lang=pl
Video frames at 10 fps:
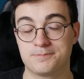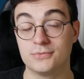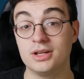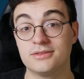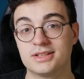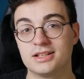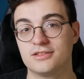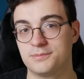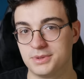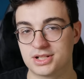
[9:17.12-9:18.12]
No i
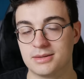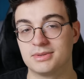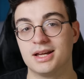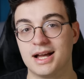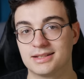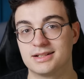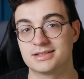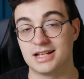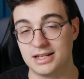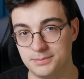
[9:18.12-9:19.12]
wtedy wpiszemy
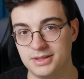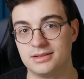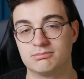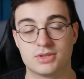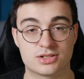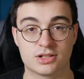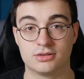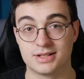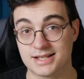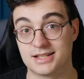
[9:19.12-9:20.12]
adres IP
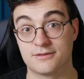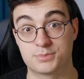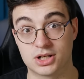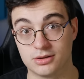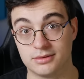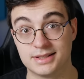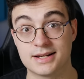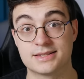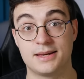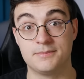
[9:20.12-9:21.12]
naszego NASA w
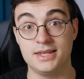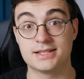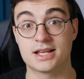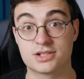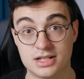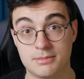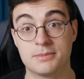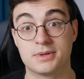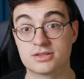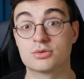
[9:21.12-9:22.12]
przeglądarce i zaczynamy
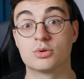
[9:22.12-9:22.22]
pierwszą